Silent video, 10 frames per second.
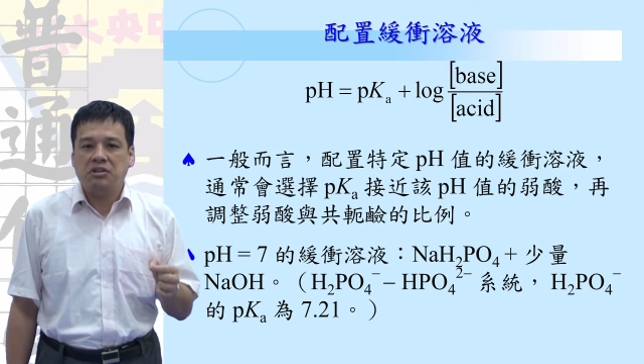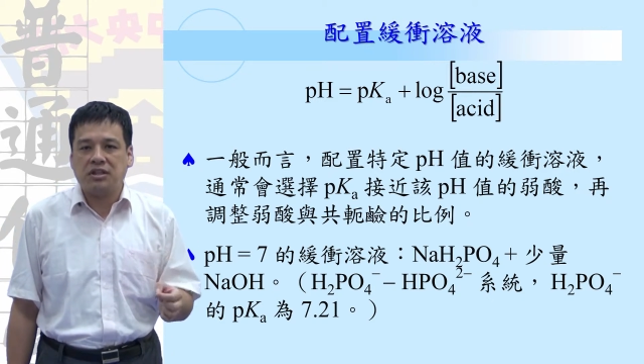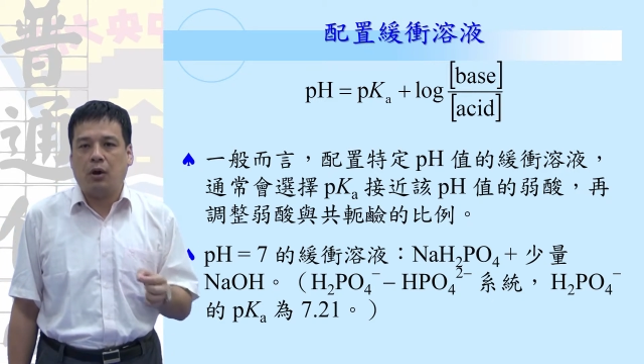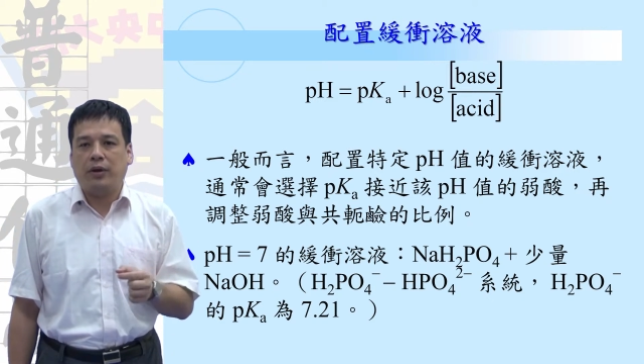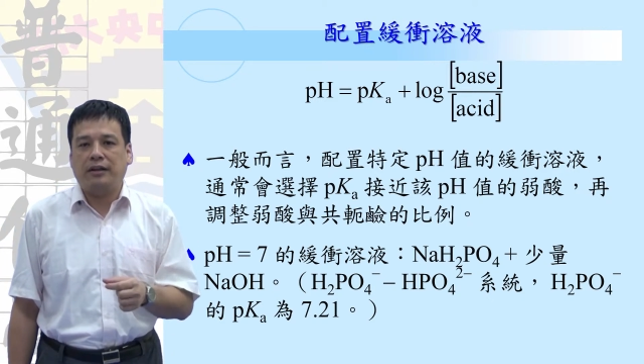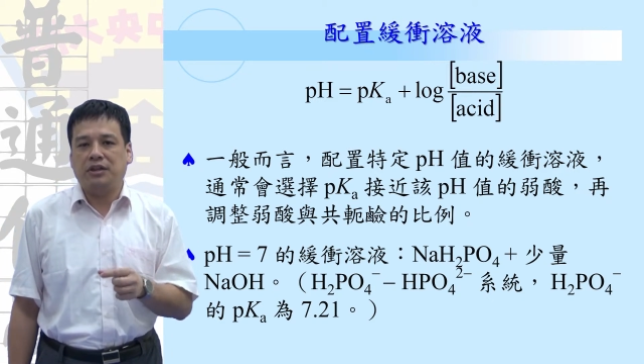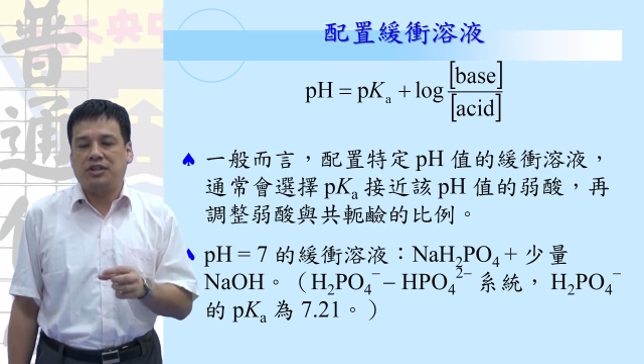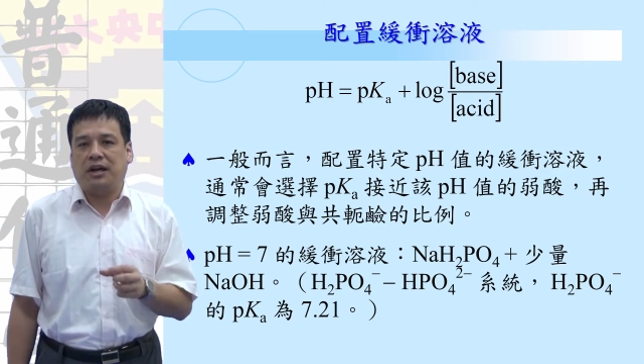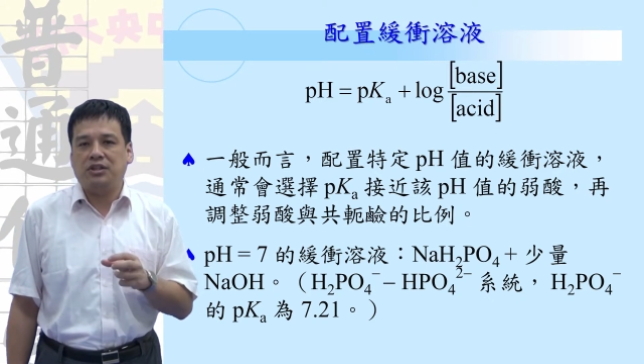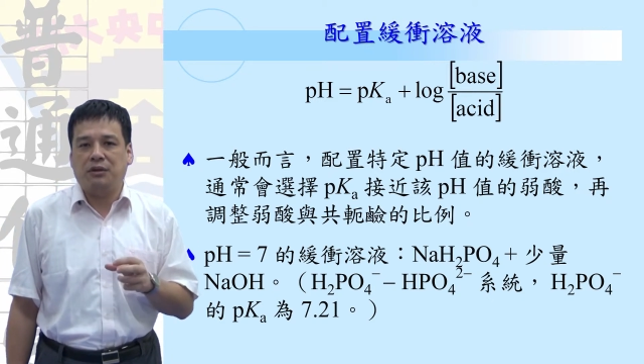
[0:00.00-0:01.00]
少量的
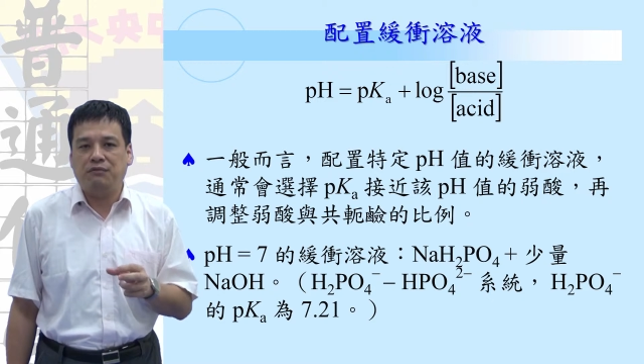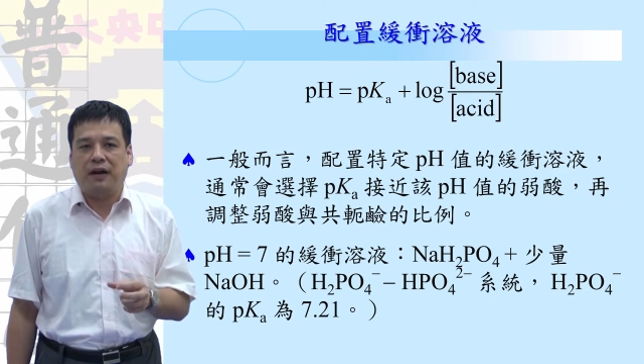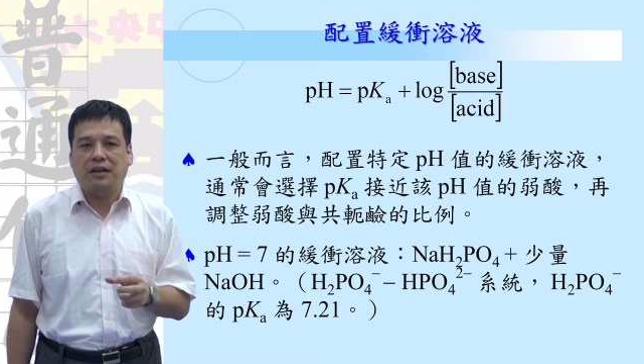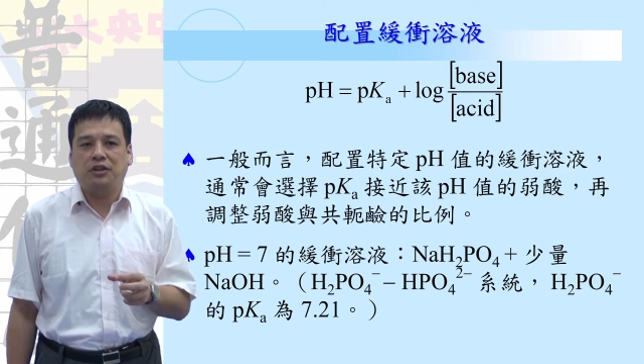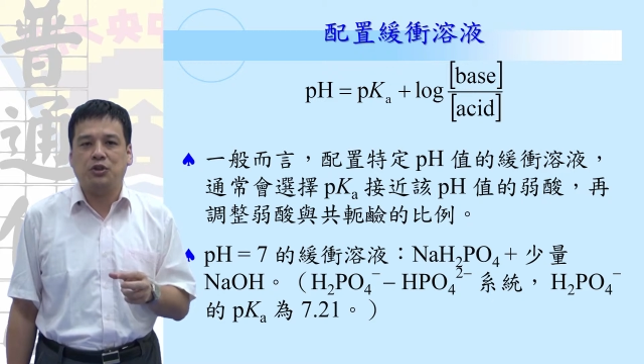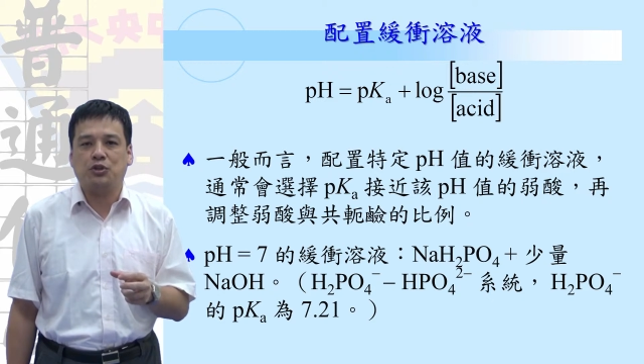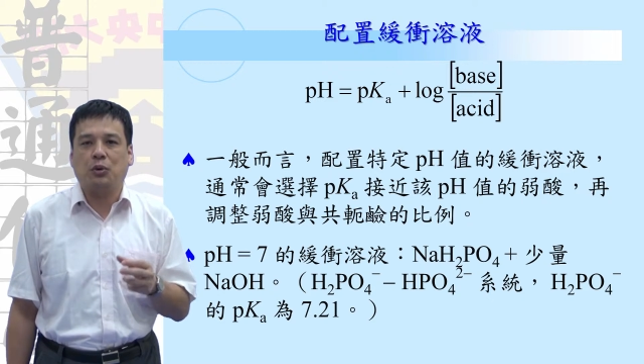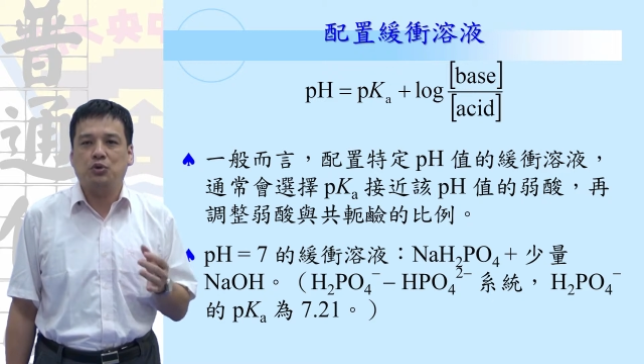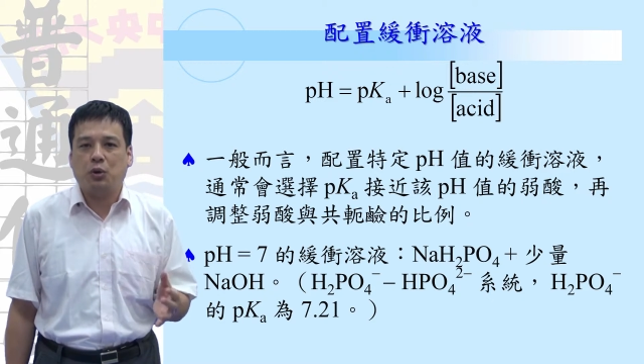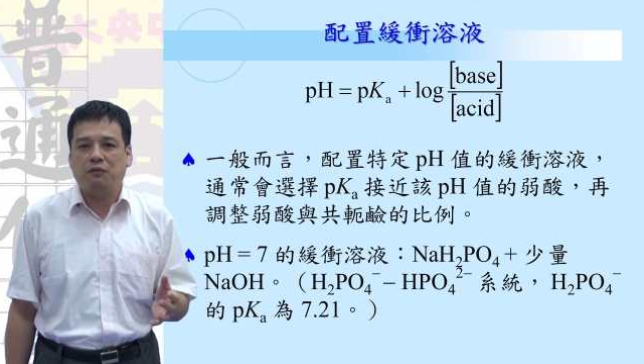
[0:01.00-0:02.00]
强碱反应的时
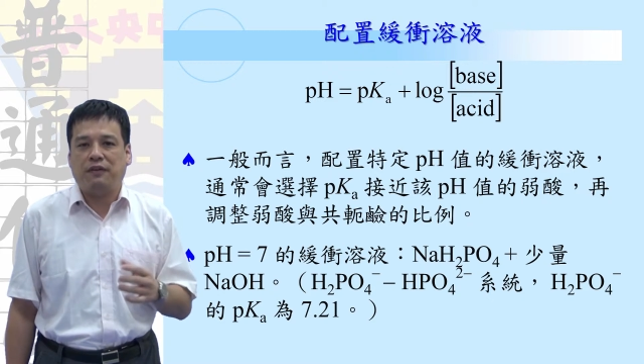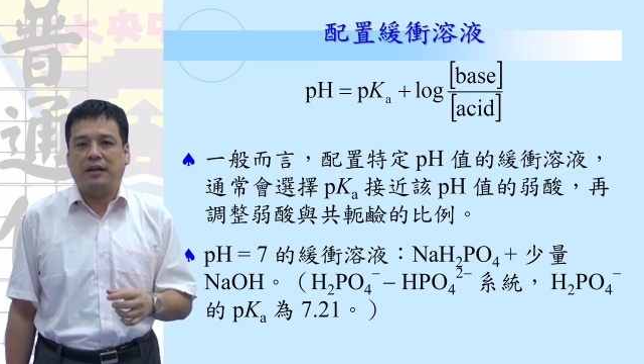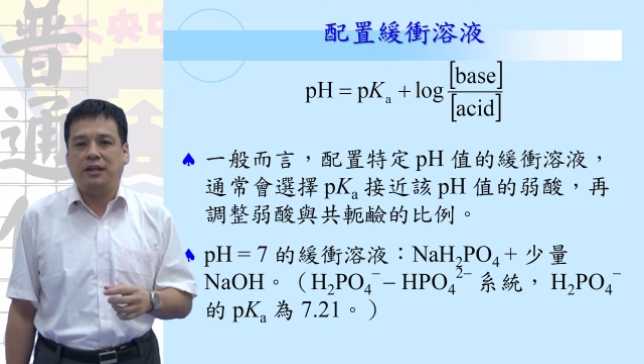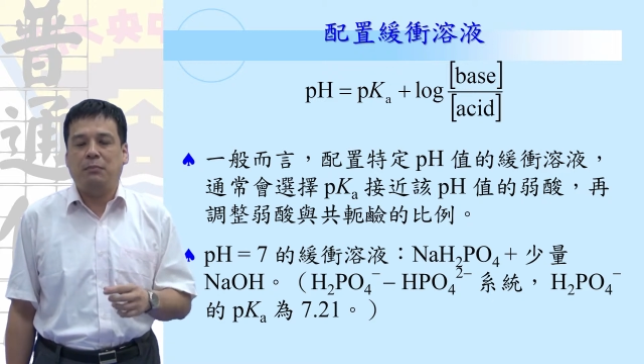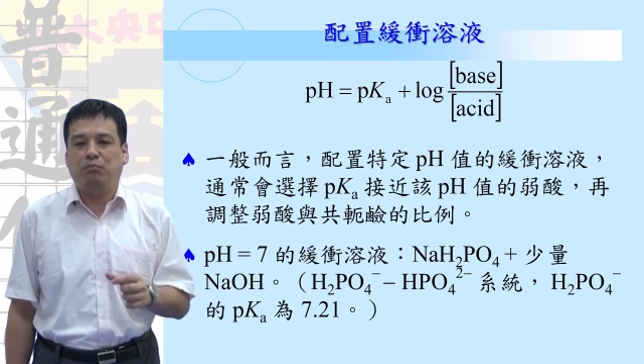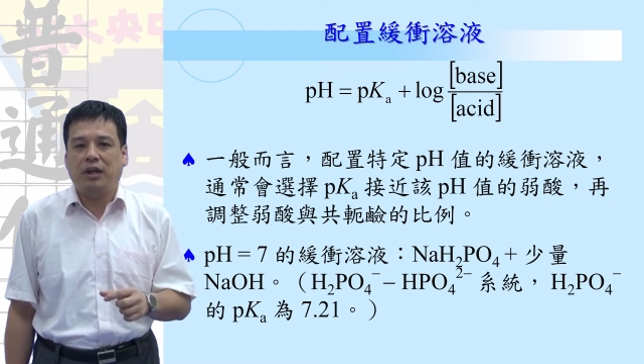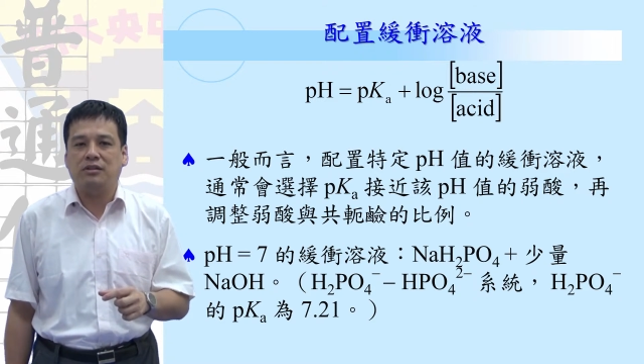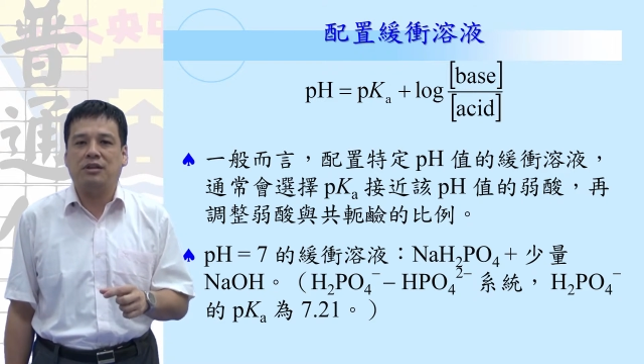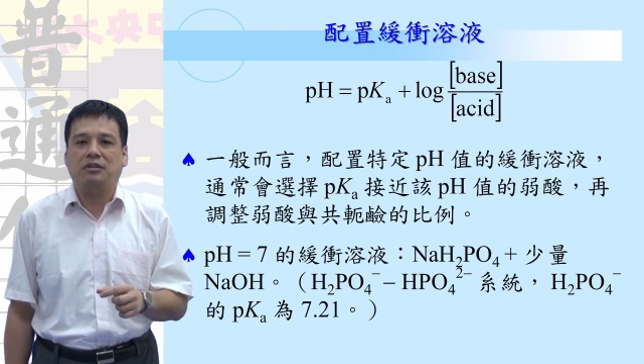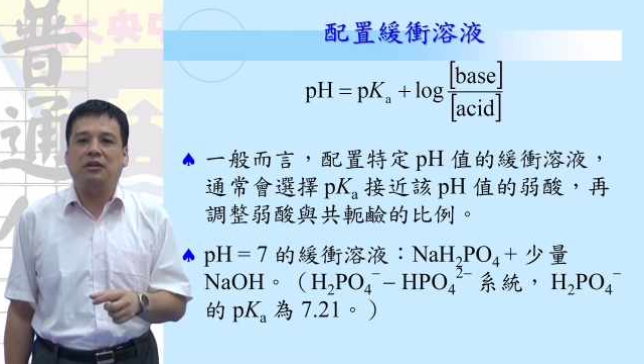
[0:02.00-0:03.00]
候，就会反应
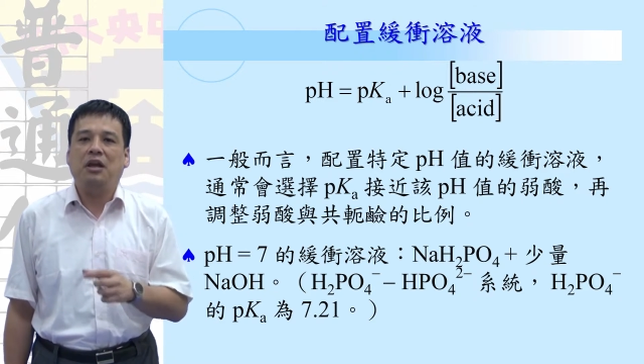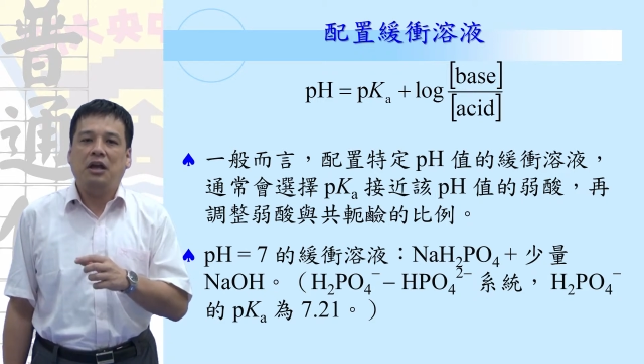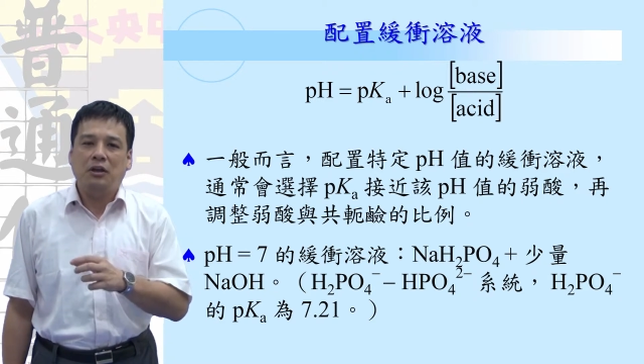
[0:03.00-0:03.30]
变成